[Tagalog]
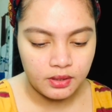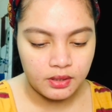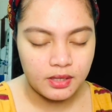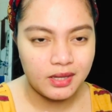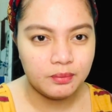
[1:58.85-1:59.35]

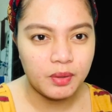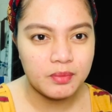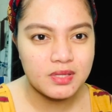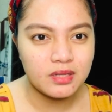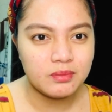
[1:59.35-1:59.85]
And
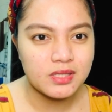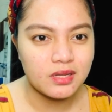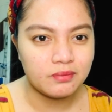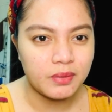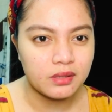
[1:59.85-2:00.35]

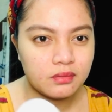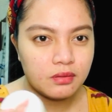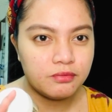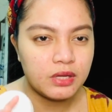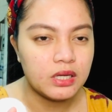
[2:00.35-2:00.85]
paminsan-minsan, pag
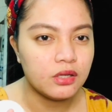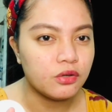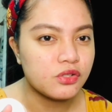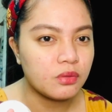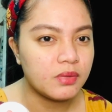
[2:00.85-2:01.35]
feeling ko
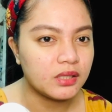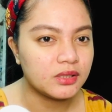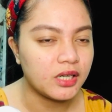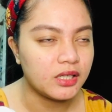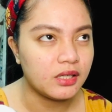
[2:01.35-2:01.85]
sobrang
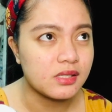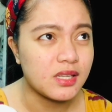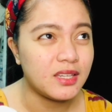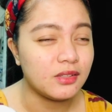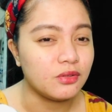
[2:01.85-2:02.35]
dry ng
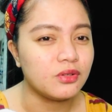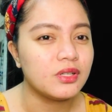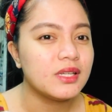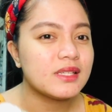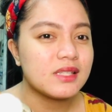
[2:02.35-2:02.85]
skin ko,
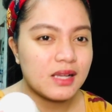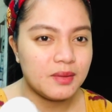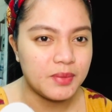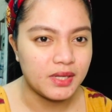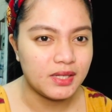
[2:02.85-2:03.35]
sa
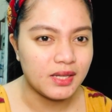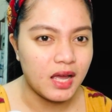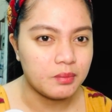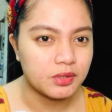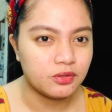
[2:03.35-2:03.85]
gabi,
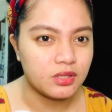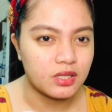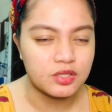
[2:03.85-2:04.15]
ginagamit ko na rin